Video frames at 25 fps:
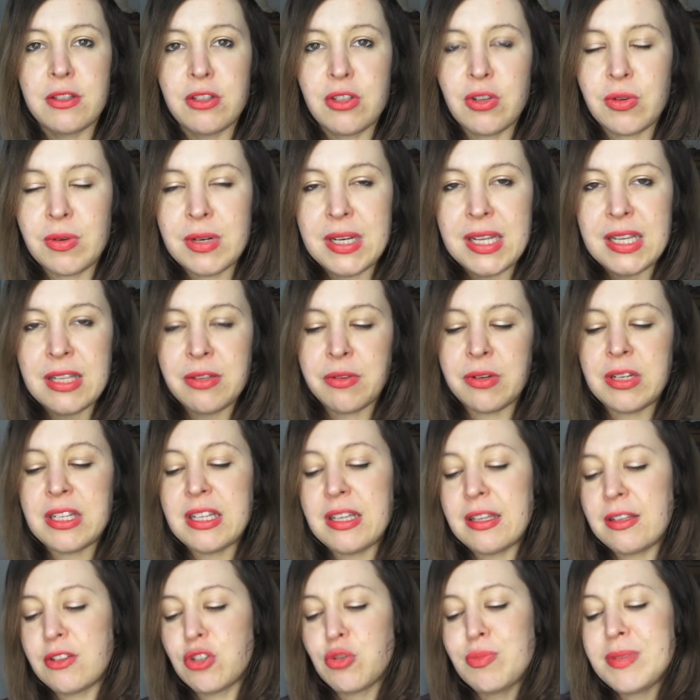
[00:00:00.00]
dans les, dans
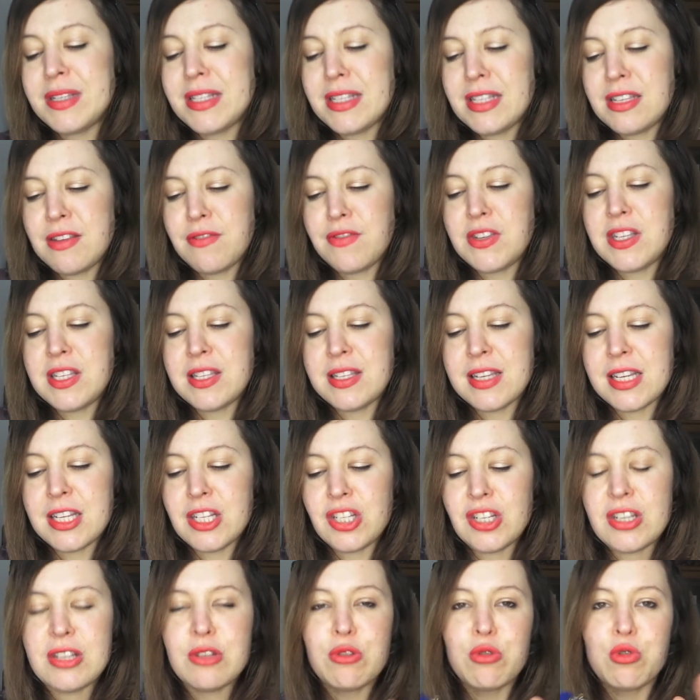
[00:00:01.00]
les chemisiers
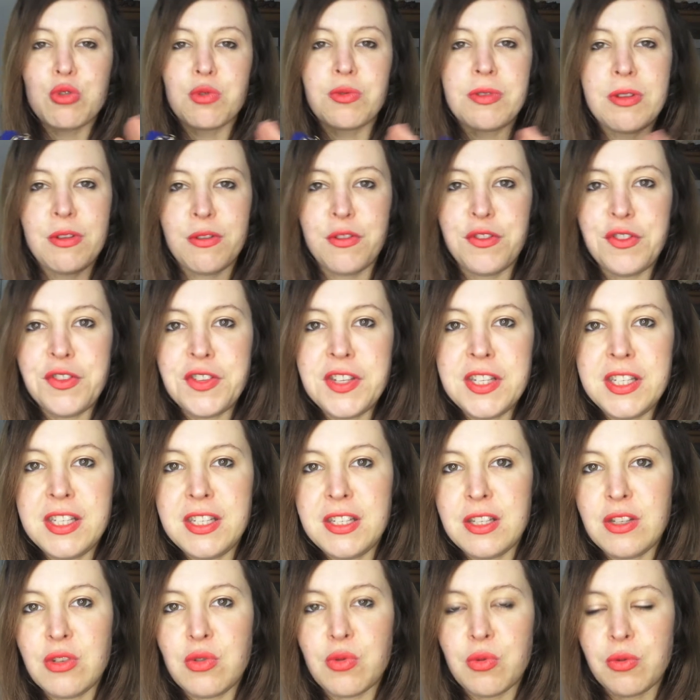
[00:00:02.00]
vintage, ce sont les
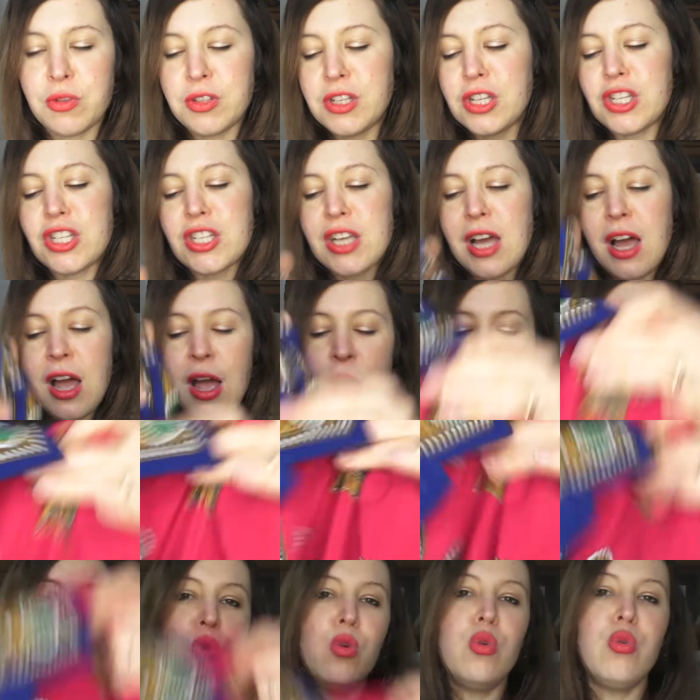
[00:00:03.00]
finitions. Déjà,
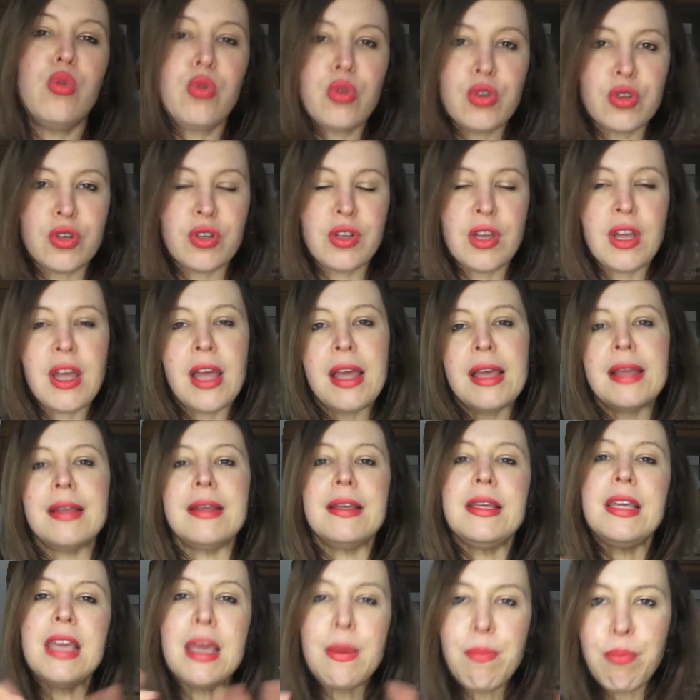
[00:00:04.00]
le look,
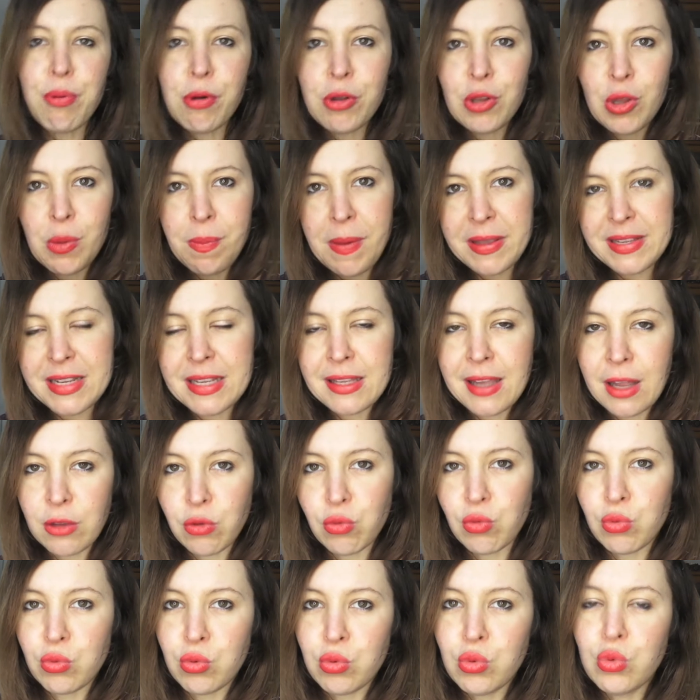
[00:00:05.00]
il peut ne pas être à
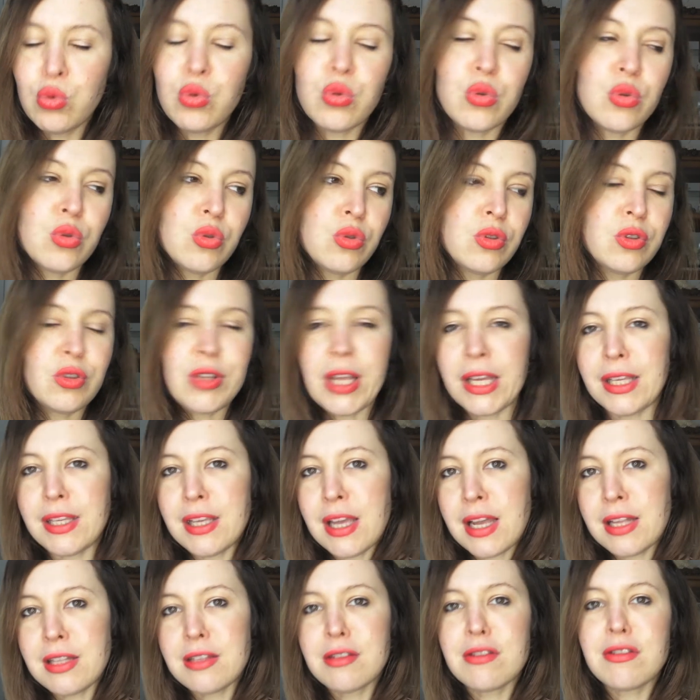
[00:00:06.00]
ton goût,
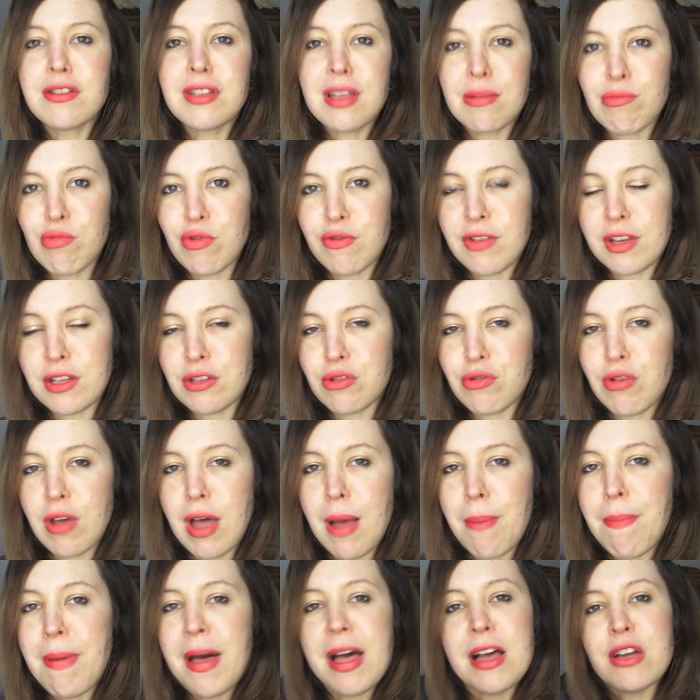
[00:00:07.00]
T'inquiète, ça ne me
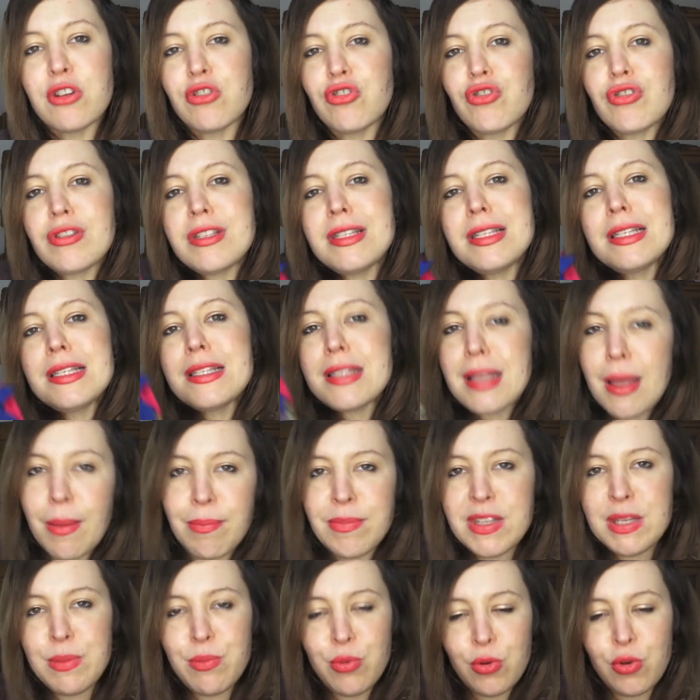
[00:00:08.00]
vexera pas, je sais, c'est un
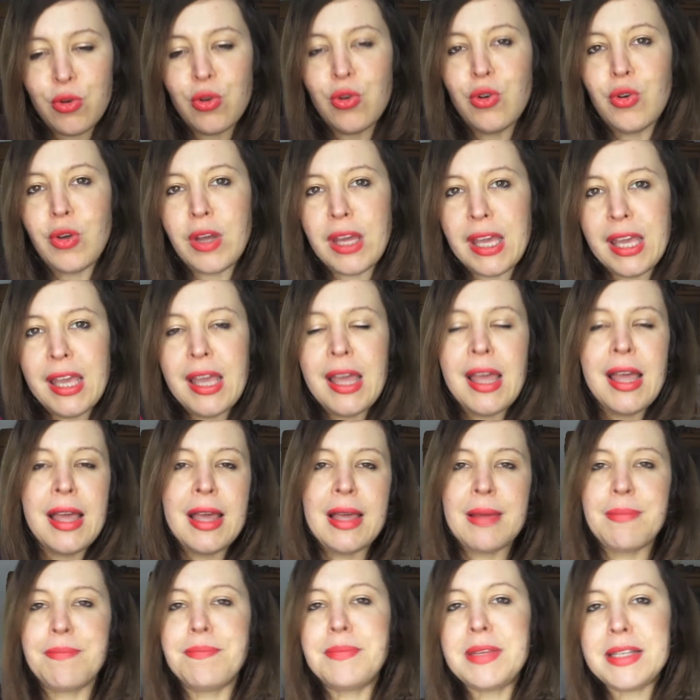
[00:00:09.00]
petit peu coloré,
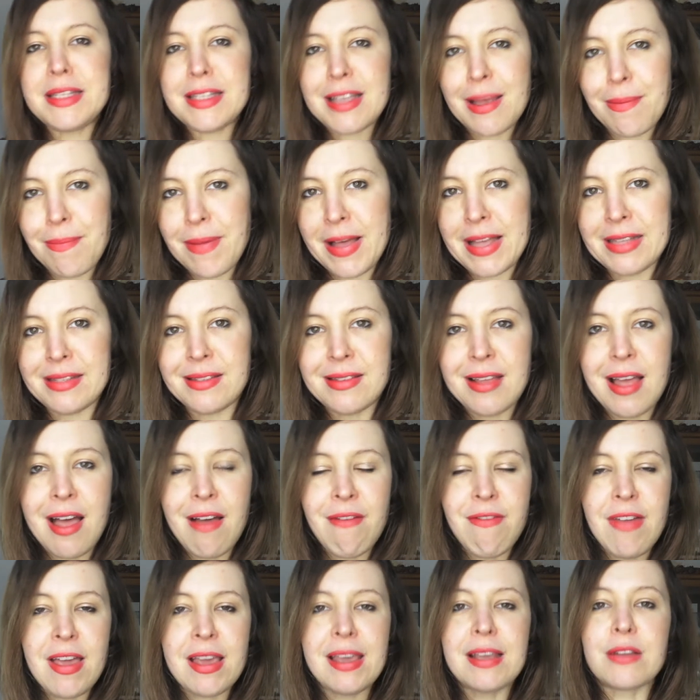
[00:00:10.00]
mais ça passe
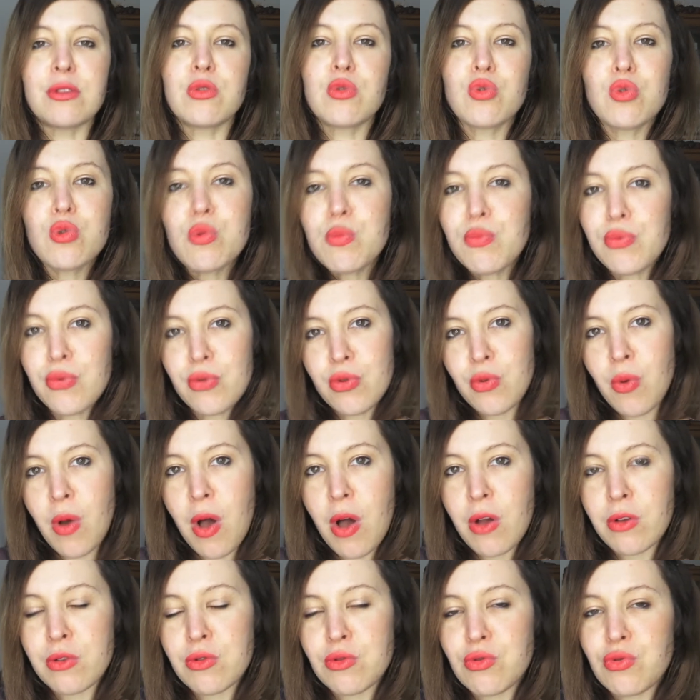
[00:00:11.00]
avec un sous
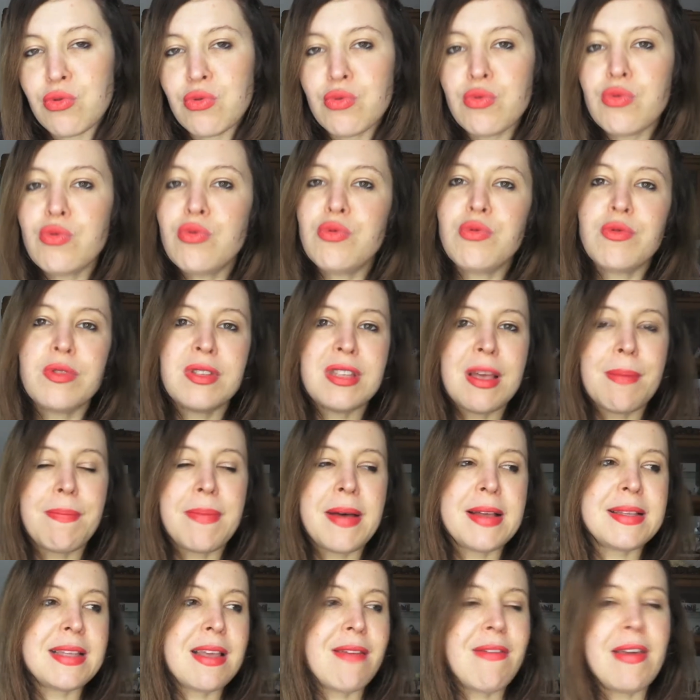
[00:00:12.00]
noir en dessous, ça
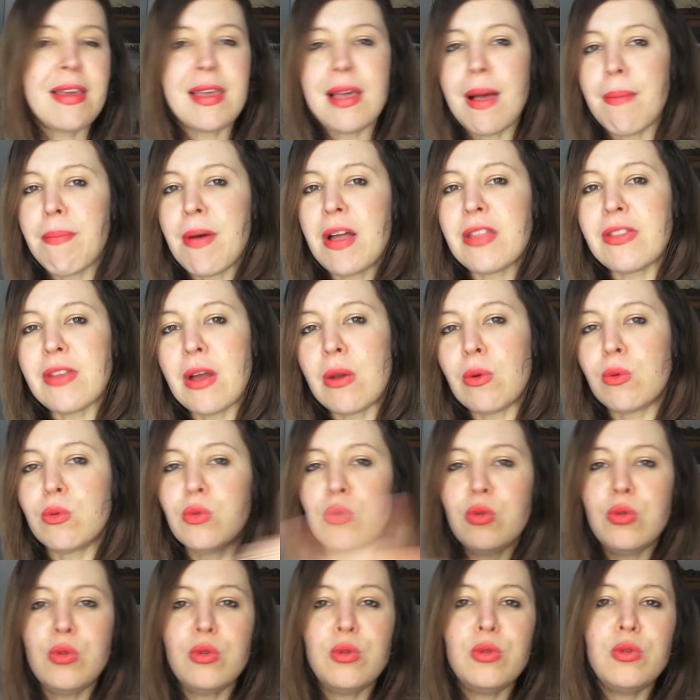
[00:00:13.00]
passe avec un pantalon,
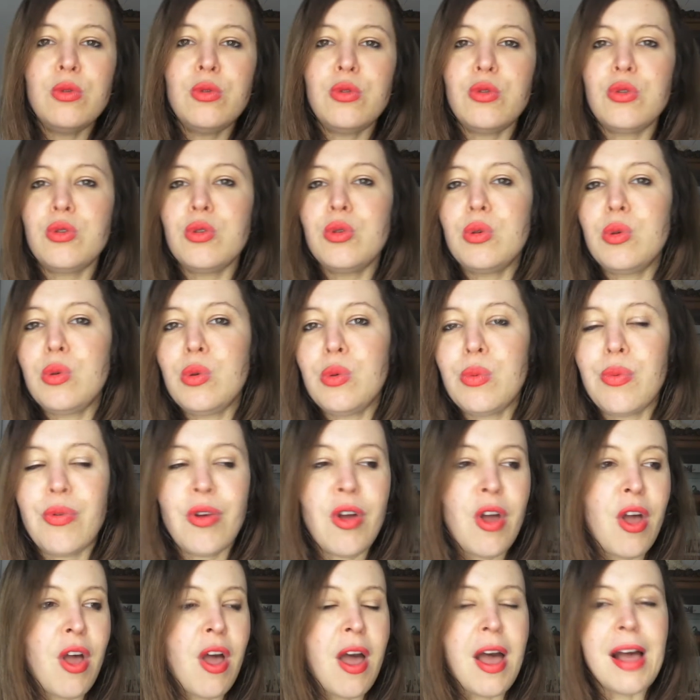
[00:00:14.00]
une jupe,
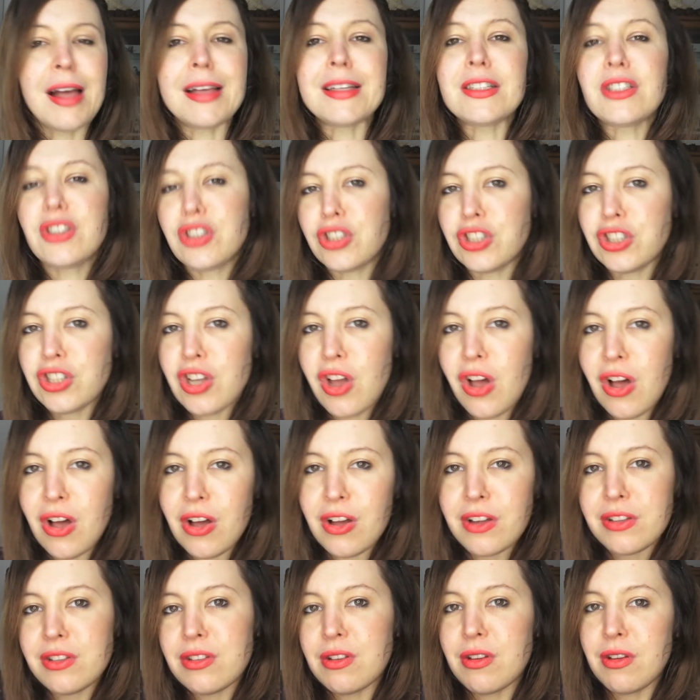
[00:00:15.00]
un
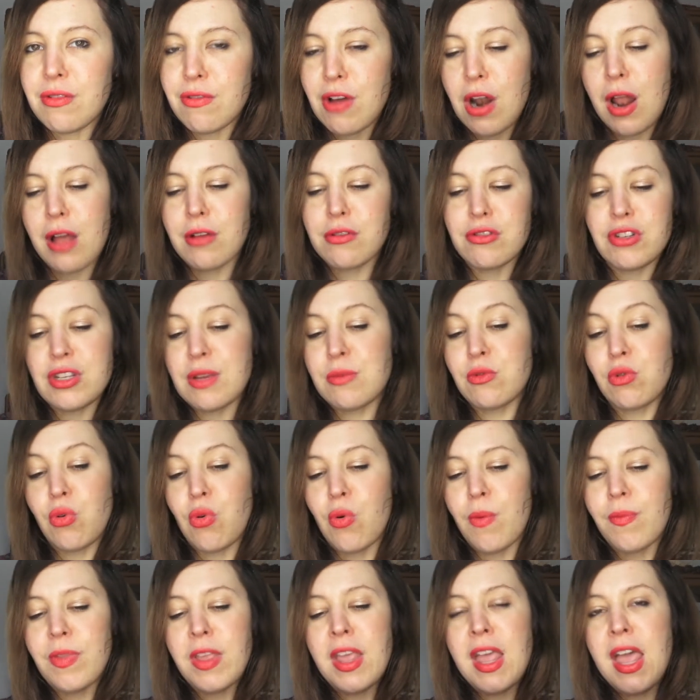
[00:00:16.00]
short, voilà, j'aime
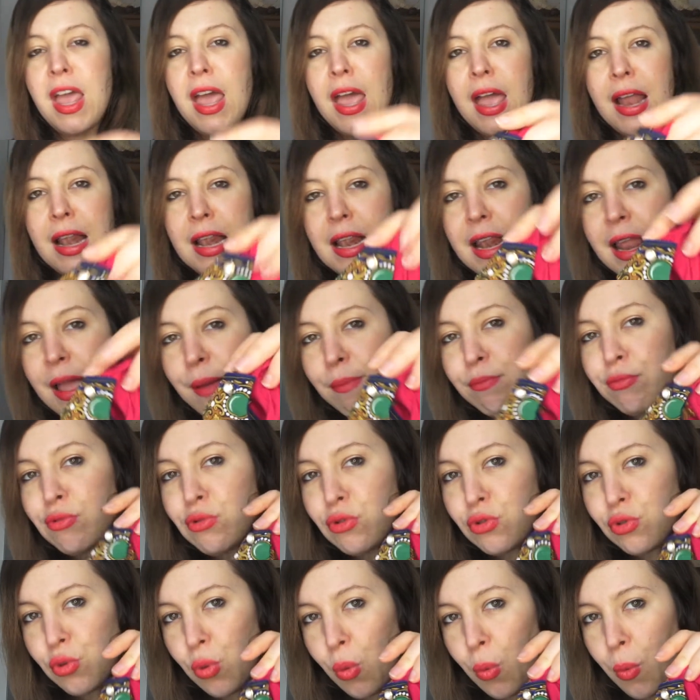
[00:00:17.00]
trop. Les
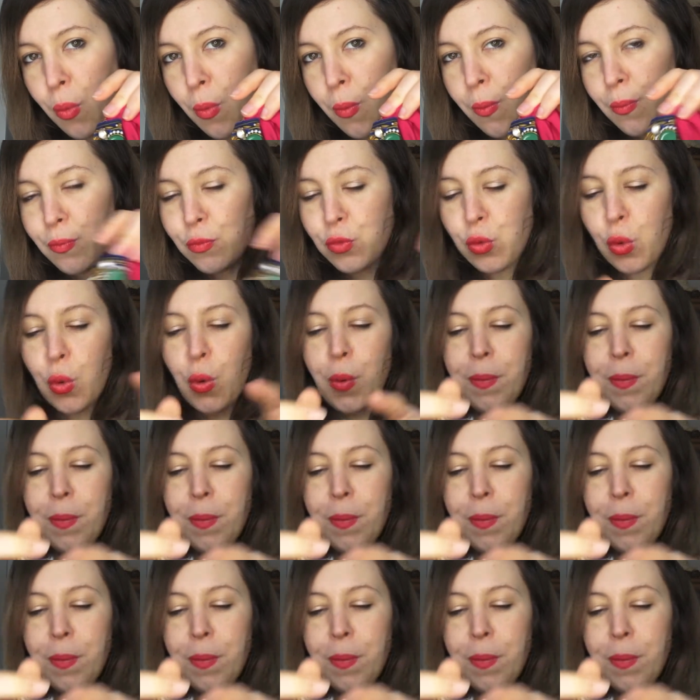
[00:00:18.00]
boutons, trop